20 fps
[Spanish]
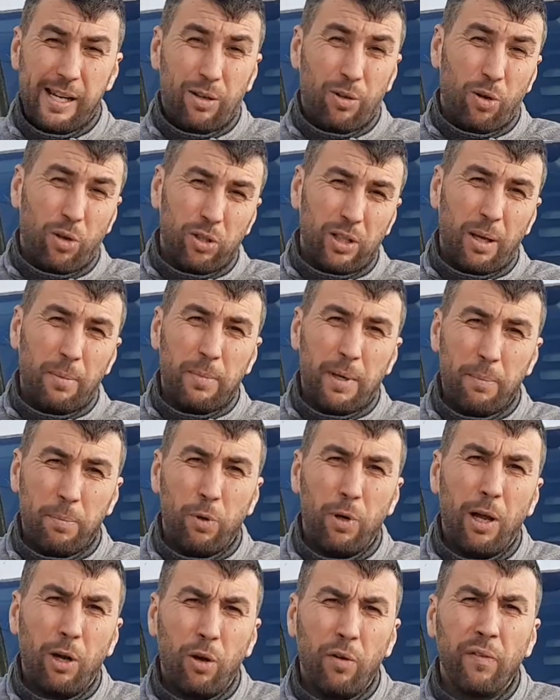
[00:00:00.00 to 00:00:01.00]
y luego también
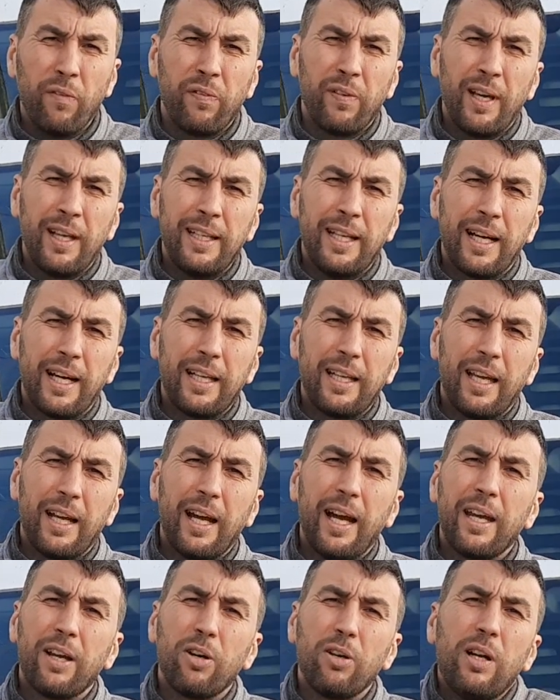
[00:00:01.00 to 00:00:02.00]
por la confianza que
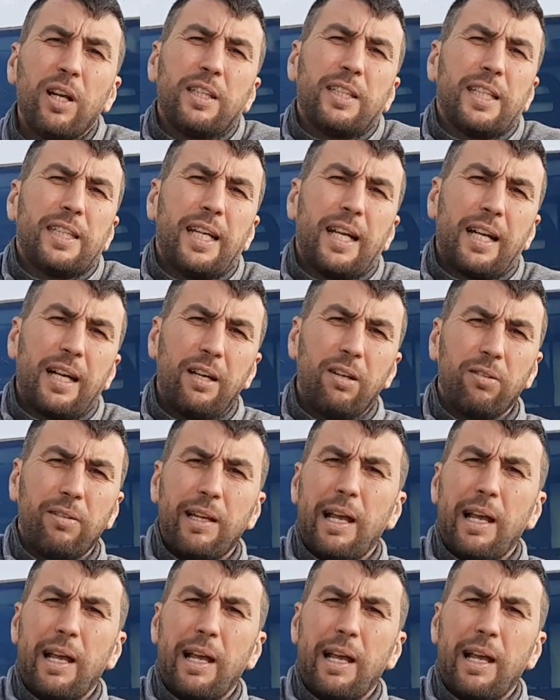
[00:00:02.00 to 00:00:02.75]
tengáis con el chatarrero.